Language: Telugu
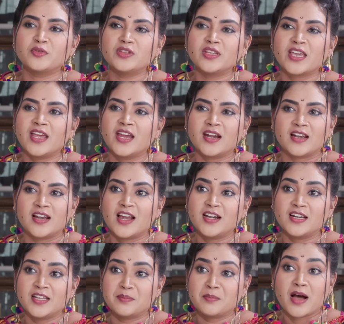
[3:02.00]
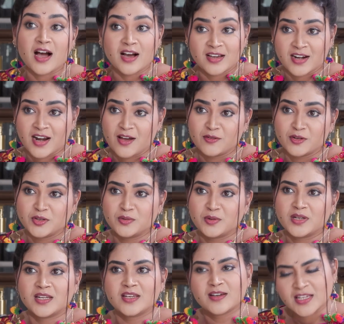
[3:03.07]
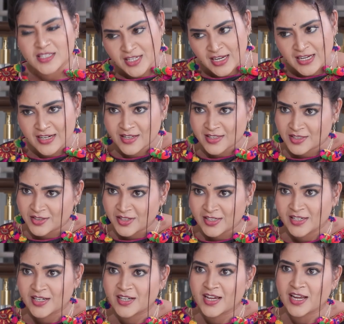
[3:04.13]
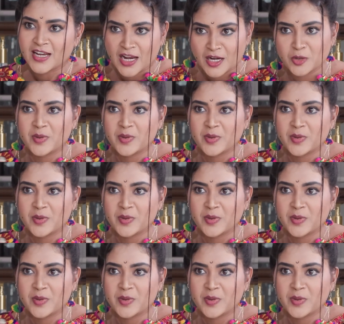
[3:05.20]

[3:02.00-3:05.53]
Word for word: ముందుకి ఎట్లాంటి మార్క్ రావద్దు అని చాలా రెస్ట్రిక్టెడ్గా నన్ను